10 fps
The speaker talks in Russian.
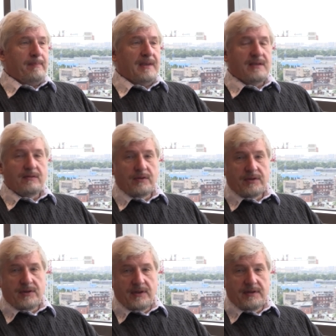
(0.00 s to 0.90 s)
на
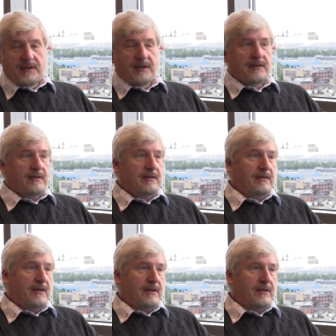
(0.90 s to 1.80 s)
сегодняшний день
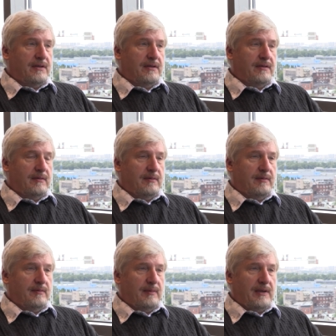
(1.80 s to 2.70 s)
наши
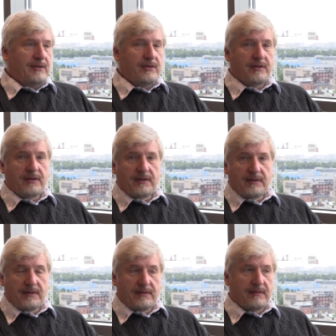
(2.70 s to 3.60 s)
э, мальчишки
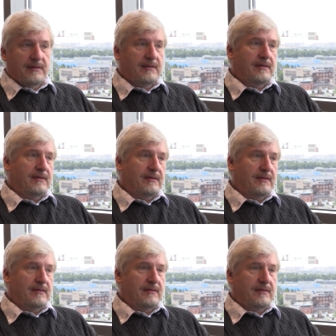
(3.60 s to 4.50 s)

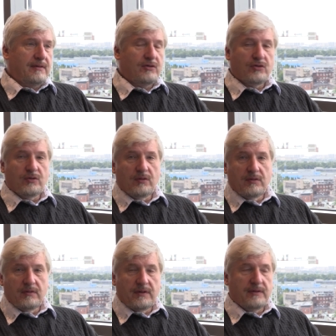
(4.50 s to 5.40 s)
э, из
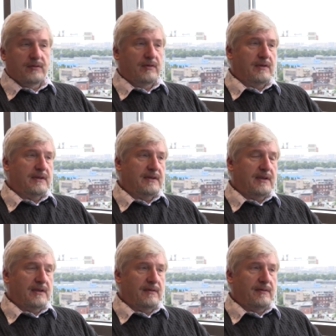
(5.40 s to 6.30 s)
школ, из
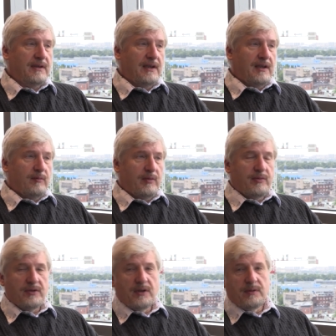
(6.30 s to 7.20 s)
университетов
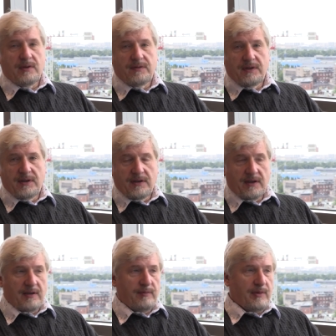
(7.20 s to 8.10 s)
побеждают на всяких
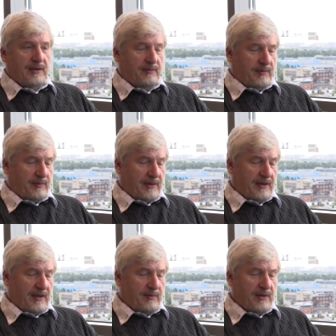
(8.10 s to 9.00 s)
олимпиадах по
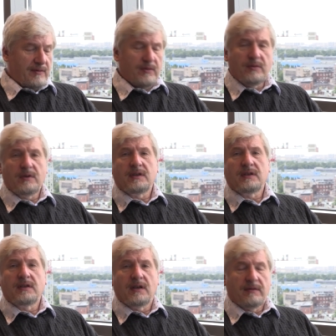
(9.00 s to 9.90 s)
программированию, но не это
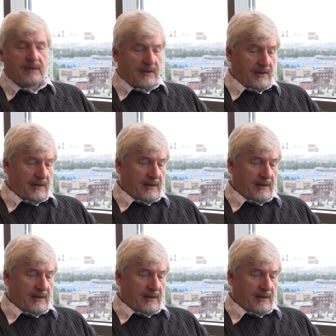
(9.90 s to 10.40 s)
главное.